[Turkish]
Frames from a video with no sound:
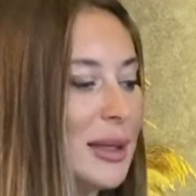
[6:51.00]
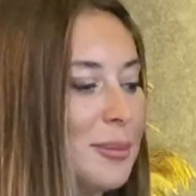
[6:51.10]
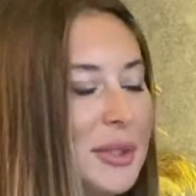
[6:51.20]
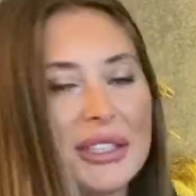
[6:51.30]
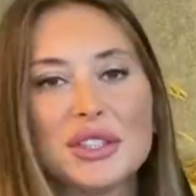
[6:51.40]

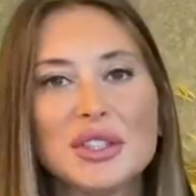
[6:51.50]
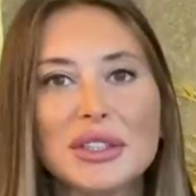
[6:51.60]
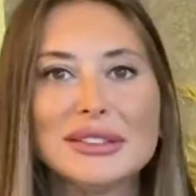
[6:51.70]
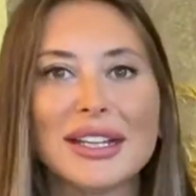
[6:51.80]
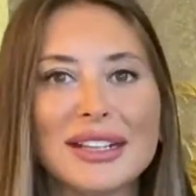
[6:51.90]
Bir kişi
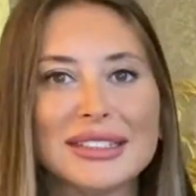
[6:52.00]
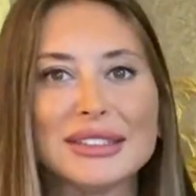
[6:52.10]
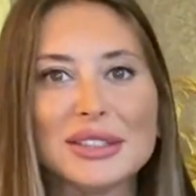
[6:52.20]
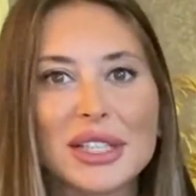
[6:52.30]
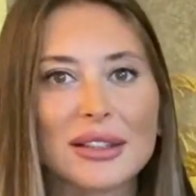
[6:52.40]
intihar
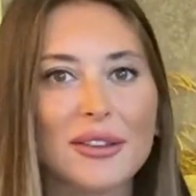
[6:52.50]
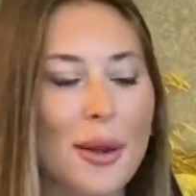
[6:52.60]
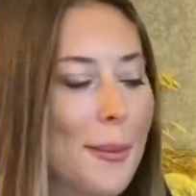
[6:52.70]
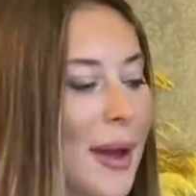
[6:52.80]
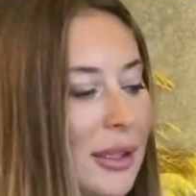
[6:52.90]
edecek ve
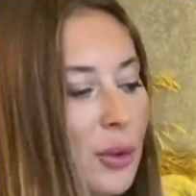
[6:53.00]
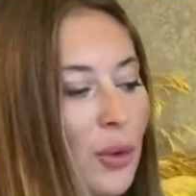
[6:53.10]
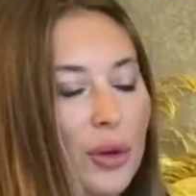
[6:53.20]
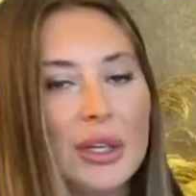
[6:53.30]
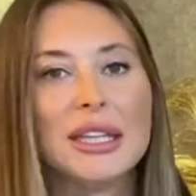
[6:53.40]
hemen
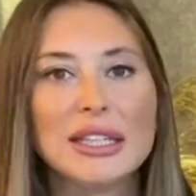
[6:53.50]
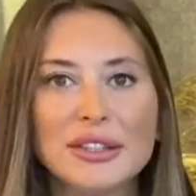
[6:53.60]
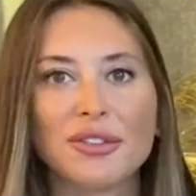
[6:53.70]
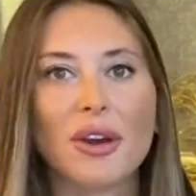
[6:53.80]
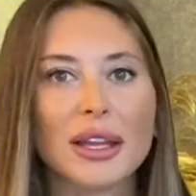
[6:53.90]
o
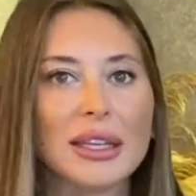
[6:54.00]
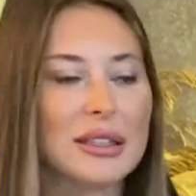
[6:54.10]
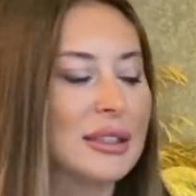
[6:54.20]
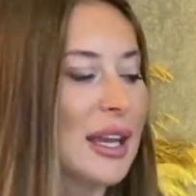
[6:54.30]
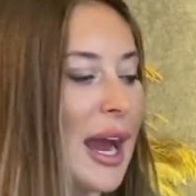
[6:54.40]

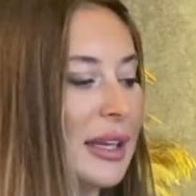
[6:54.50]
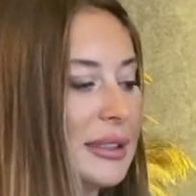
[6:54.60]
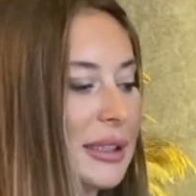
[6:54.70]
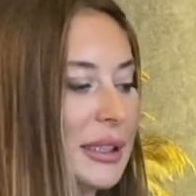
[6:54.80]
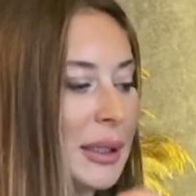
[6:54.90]
itfaiyenin
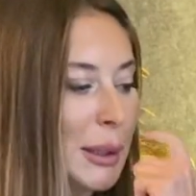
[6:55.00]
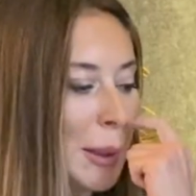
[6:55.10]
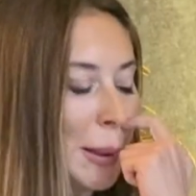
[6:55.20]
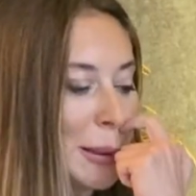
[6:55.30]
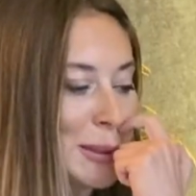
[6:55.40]
gerdiği
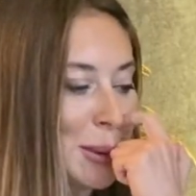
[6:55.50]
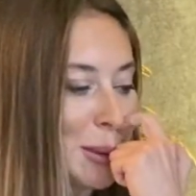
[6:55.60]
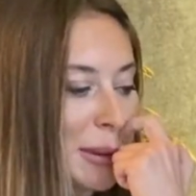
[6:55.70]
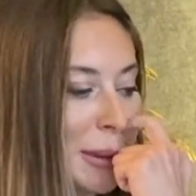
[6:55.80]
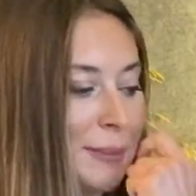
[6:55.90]
e,
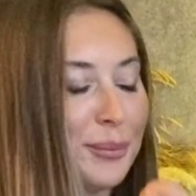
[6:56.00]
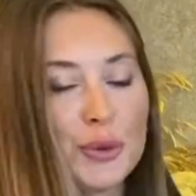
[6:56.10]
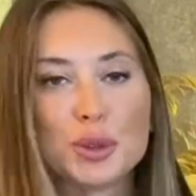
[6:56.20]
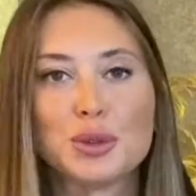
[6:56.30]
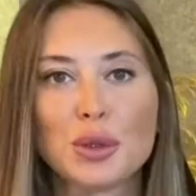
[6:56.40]
çadırı
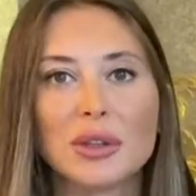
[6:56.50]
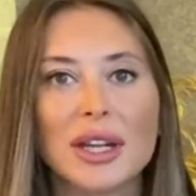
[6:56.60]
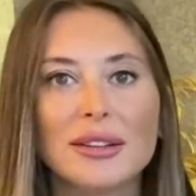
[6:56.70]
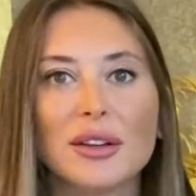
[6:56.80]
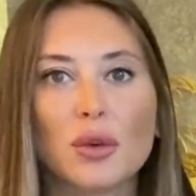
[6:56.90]

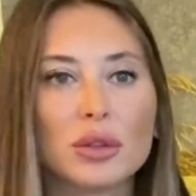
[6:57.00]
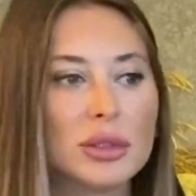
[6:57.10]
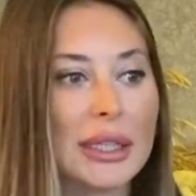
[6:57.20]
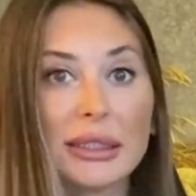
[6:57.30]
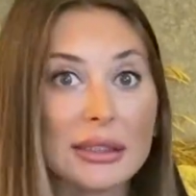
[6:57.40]
tutuyorlar ve
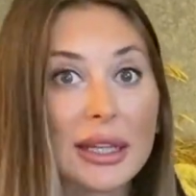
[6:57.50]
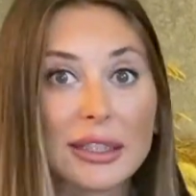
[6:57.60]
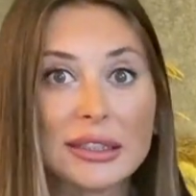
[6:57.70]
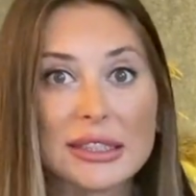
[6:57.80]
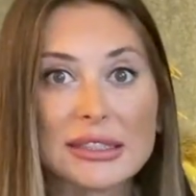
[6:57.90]
orada hani ne
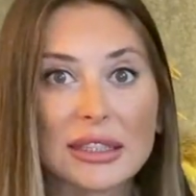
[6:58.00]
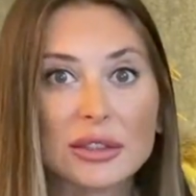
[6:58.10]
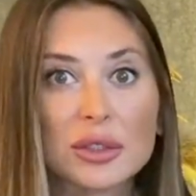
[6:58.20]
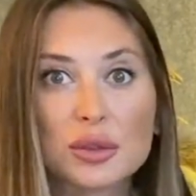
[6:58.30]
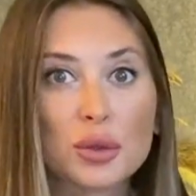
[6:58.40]
kadar
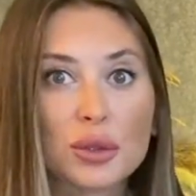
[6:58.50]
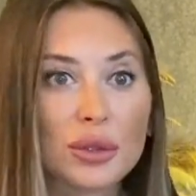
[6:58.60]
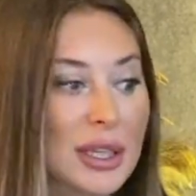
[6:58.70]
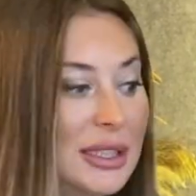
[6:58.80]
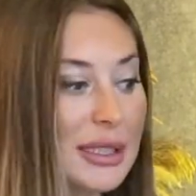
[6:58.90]
insanlara
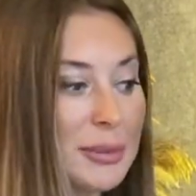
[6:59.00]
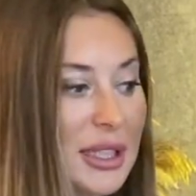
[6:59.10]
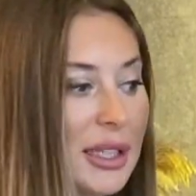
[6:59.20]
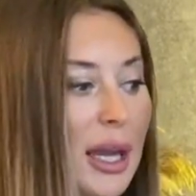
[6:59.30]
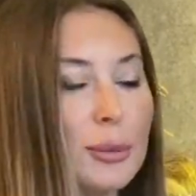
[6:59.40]
soruyorlar
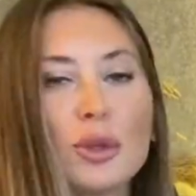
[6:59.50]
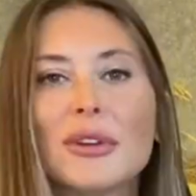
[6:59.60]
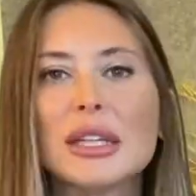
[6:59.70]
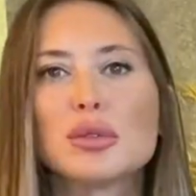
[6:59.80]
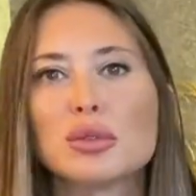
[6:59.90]
kimse gelmiyor
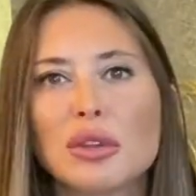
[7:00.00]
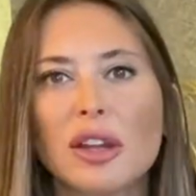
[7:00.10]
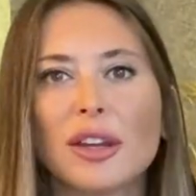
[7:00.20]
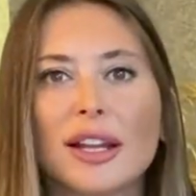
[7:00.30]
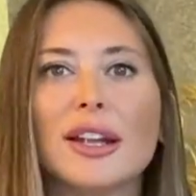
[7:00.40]
ve en sonunda
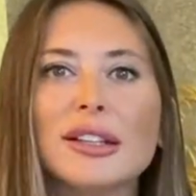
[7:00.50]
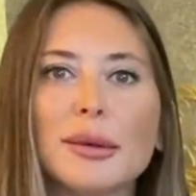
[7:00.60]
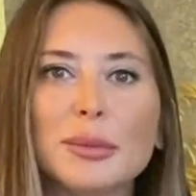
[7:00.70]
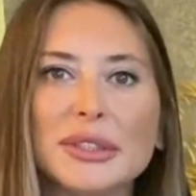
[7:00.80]
adaylardan bir